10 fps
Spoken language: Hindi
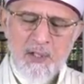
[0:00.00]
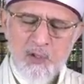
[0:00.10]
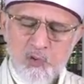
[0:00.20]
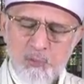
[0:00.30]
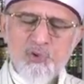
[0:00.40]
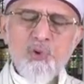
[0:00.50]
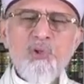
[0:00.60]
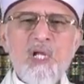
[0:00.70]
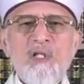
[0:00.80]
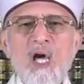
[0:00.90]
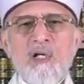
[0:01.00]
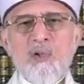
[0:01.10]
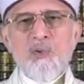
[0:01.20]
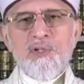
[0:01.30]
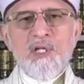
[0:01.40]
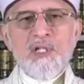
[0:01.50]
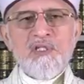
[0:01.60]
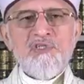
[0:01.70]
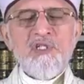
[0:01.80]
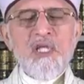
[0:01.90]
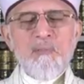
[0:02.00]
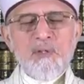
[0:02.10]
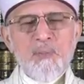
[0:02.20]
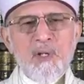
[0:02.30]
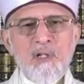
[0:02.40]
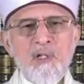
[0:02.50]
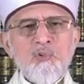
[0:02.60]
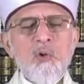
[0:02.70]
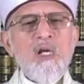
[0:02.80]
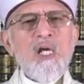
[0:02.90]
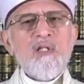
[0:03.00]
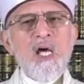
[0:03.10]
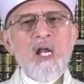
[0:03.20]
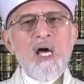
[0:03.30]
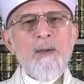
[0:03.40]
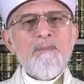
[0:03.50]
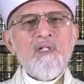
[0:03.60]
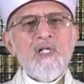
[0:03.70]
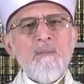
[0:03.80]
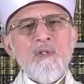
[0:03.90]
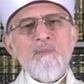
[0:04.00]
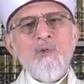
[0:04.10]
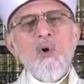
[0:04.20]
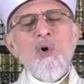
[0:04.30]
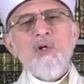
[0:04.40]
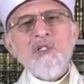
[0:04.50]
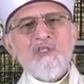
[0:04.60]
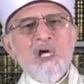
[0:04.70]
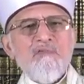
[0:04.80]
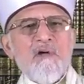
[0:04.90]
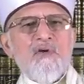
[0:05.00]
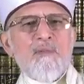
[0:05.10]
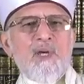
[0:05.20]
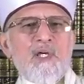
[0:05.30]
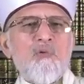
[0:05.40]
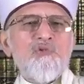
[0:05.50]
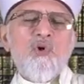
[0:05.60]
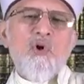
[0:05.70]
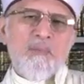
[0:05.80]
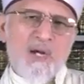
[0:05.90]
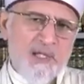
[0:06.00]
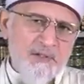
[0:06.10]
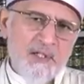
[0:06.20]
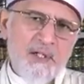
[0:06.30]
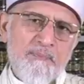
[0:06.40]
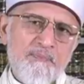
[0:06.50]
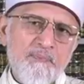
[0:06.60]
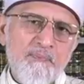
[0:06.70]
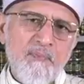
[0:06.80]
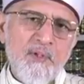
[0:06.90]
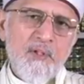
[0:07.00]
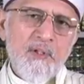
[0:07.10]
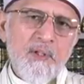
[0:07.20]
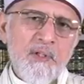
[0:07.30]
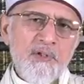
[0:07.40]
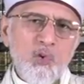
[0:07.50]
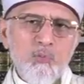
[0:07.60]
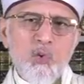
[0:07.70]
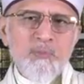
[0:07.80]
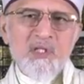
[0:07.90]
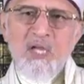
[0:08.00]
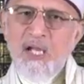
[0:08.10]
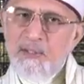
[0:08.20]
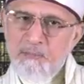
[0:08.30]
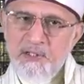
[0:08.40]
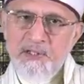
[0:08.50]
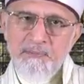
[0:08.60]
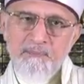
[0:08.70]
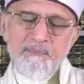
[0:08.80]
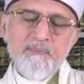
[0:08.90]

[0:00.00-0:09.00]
अगर तुम शुक्र अदा करोगे किसी नेमत पर तो अल्लाह ताला अपनी नेमत में और इजाफा फरमाएगा उसे और बढ़ा देगा ये उमूमी तालीम की